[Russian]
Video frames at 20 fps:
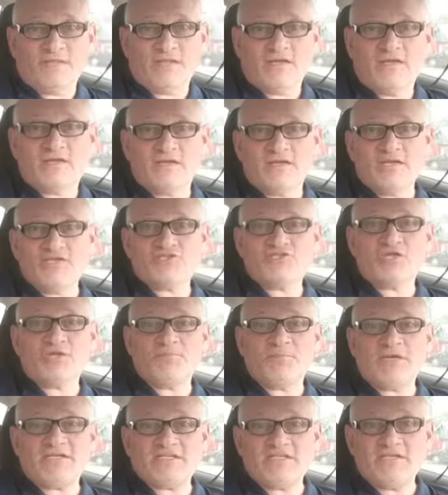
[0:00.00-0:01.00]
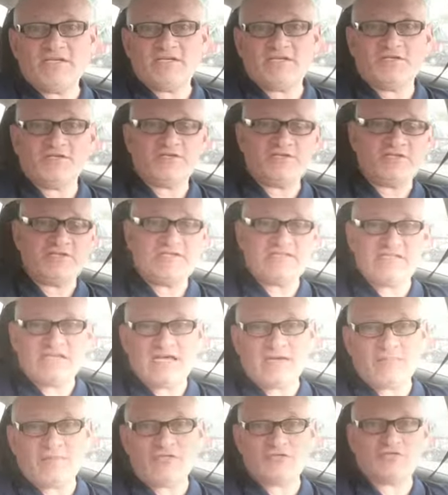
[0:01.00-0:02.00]
К речке подъехать
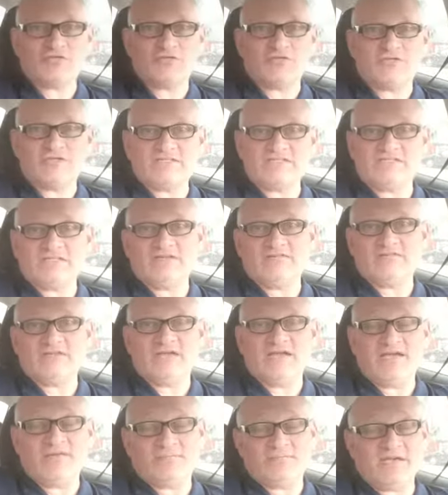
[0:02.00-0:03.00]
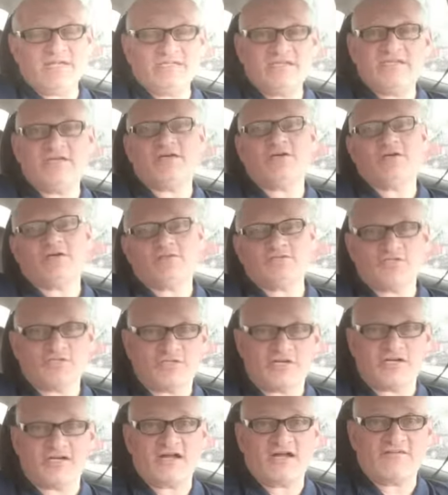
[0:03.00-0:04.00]
нельзя, машину оставляй. Подъехал
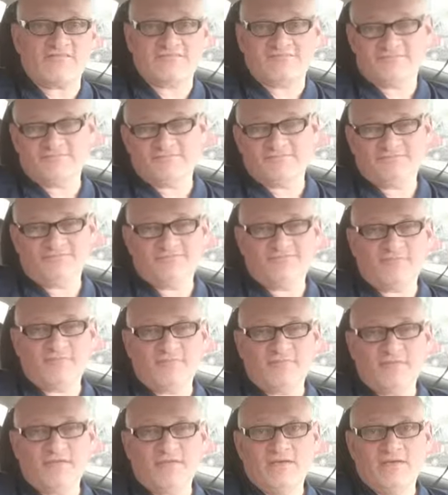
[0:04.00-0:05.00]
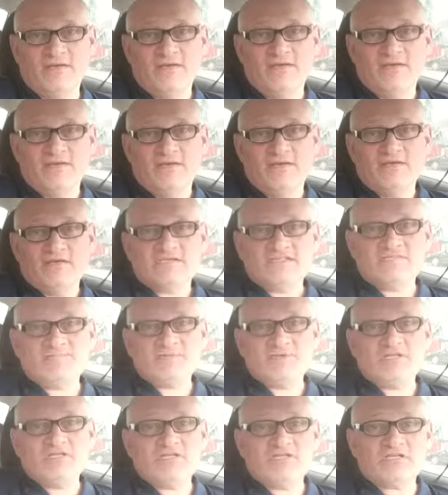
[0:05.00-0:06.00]
штраф.
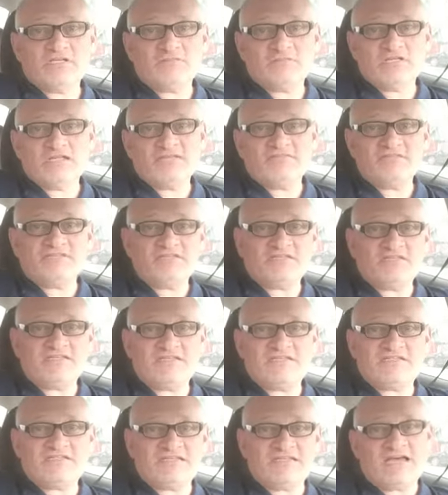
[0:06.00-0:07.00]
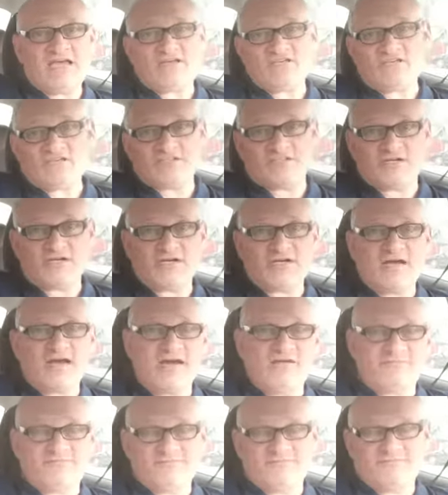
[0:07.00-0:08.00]
Спиннингом ловить нельзя,
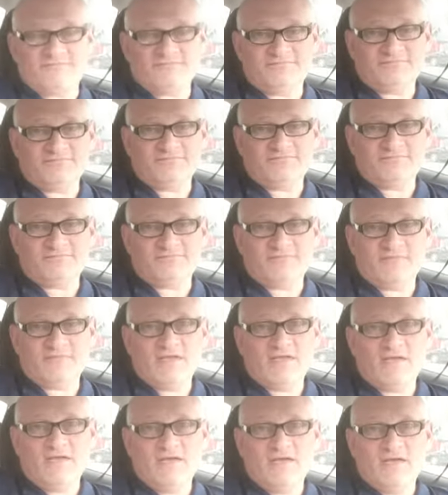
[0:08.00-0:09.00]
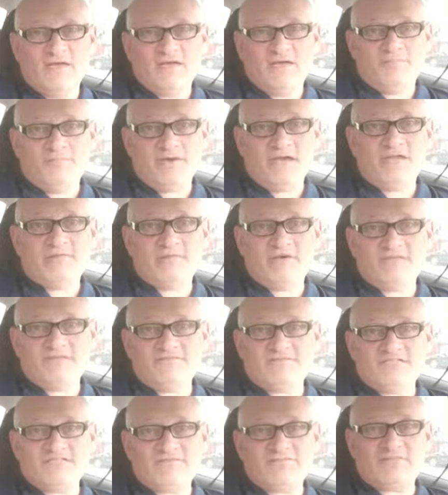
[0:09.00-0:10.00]
штраф. Поймал
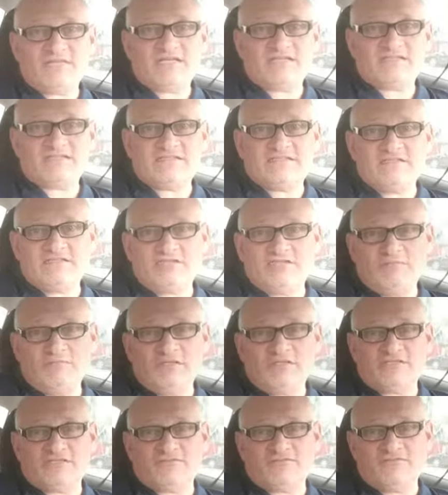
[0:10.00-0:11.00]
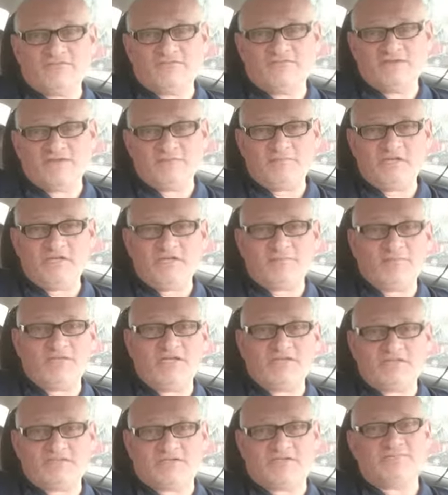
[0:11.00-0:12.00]
18 сантиметров и 2
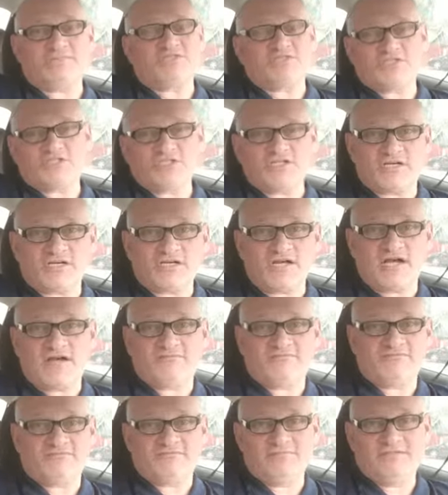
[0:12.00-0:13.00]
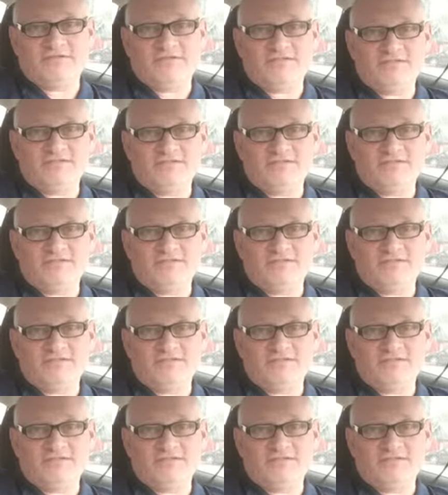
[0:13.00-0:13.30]
миллиметра, штраф. Блядь.